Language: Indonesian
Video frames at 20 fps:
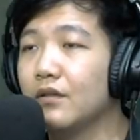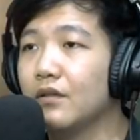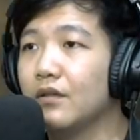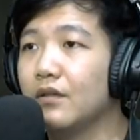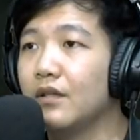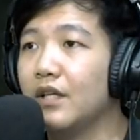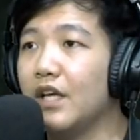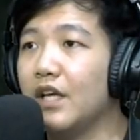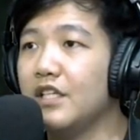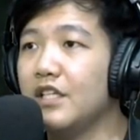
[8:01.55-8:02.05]

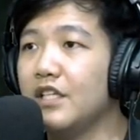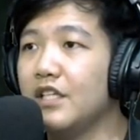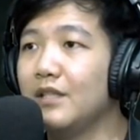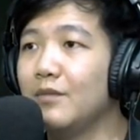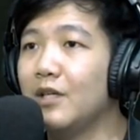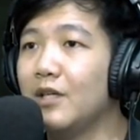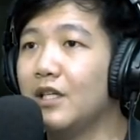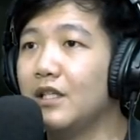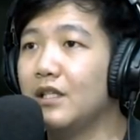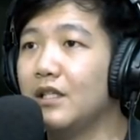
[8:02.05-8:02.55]
Oke sih kita
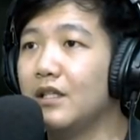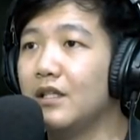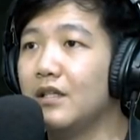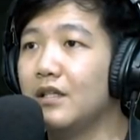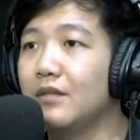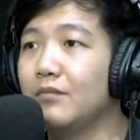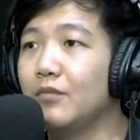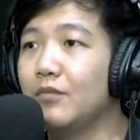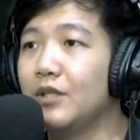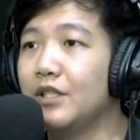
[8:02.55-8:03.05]

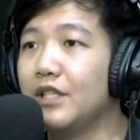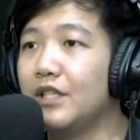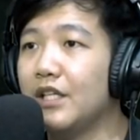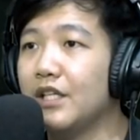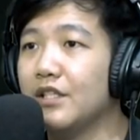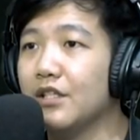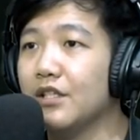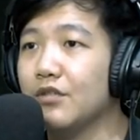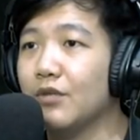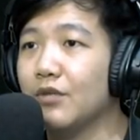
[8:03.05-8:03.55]
bakal
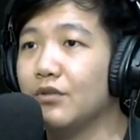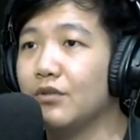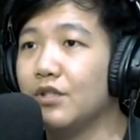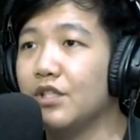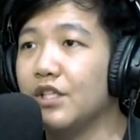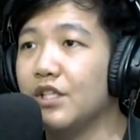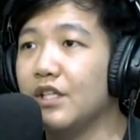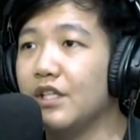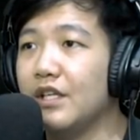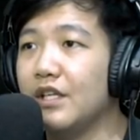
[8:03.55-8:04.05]
mencari sesuatu
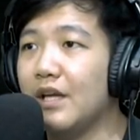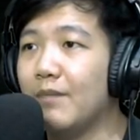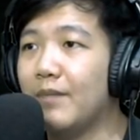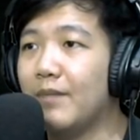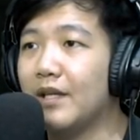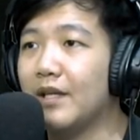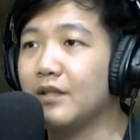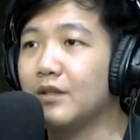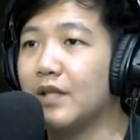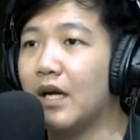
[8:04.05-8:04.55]
di sini. Ini
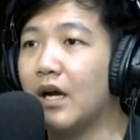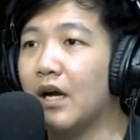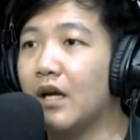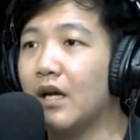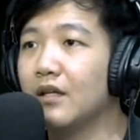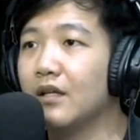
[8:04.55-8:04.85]
apa, astaga?